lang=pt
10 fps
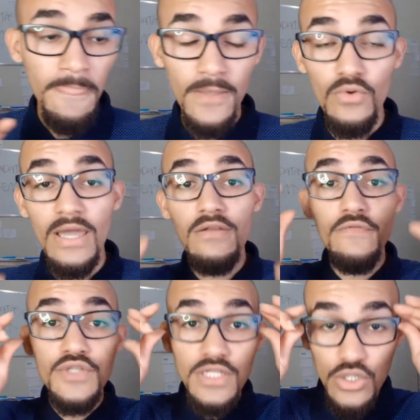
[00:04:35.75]
Eu quero que
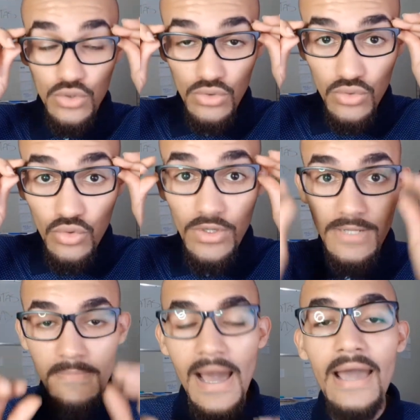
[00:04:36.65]
você estruture
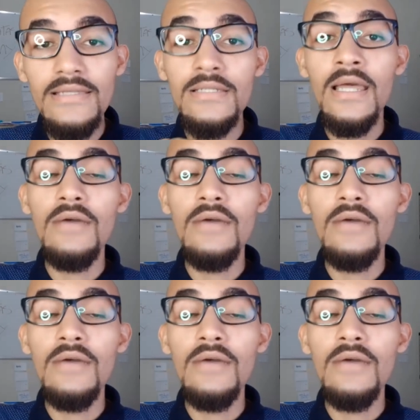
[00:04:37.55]
mais